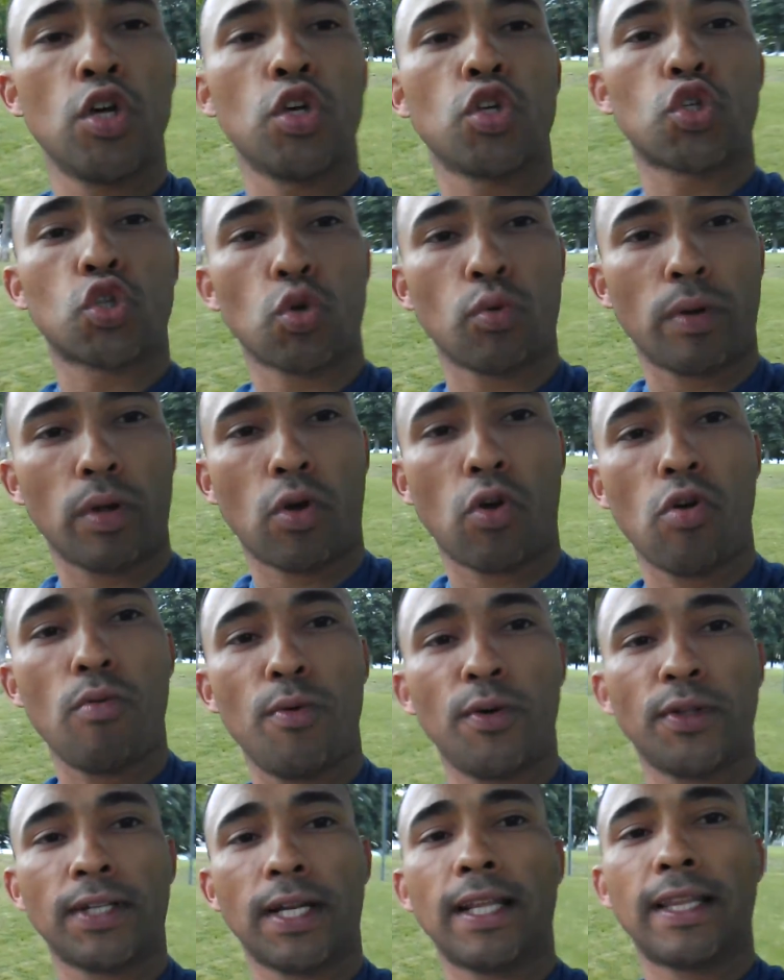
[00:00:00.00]
sobre
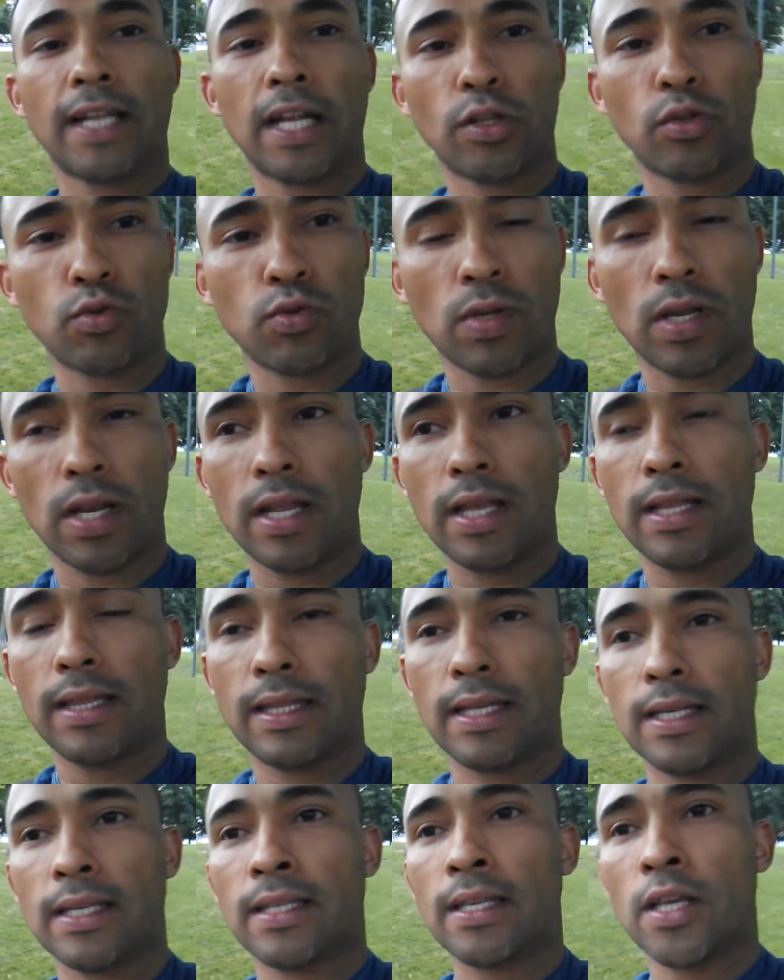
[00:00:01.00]
cómo tratar a tus
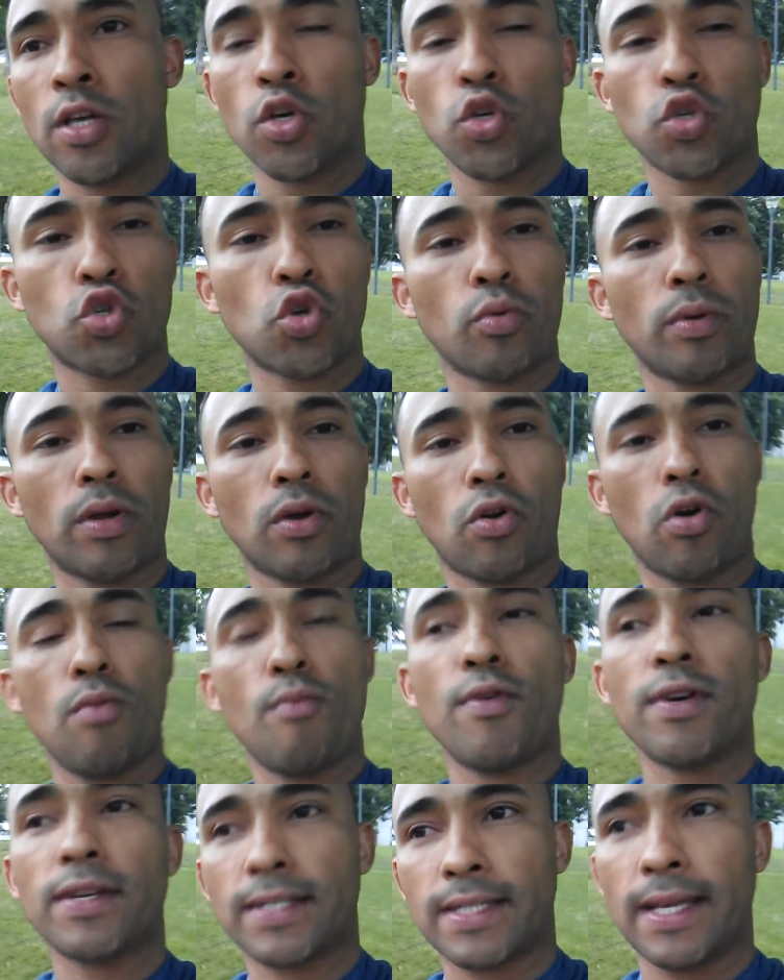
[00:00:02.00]
clientes, sobre
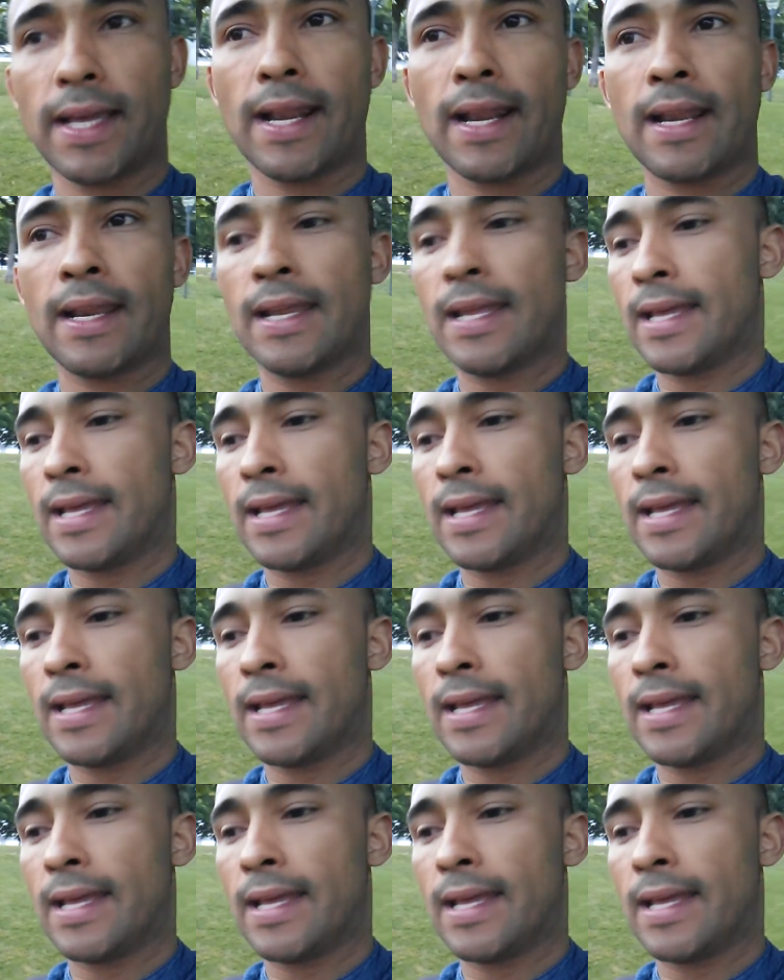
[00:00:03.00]
cómo hacer